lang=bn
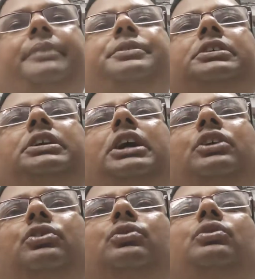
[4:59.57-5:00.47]
আমি সেই
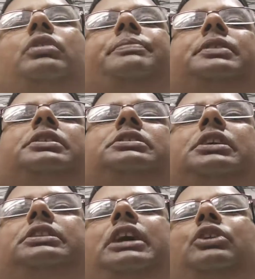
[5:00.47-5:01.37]
কারণগুলো আপনাদের
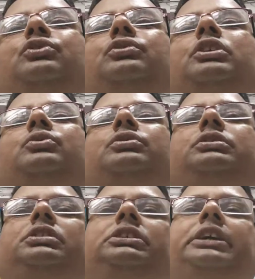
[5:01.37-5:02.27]
সাথে আলোচনা
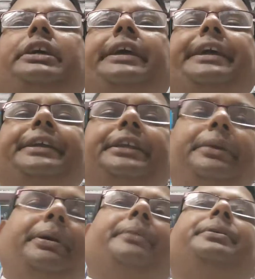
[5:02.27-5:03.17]
করছি যে
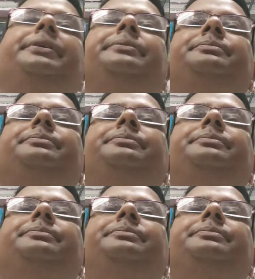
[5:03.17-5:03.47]
কিভাবে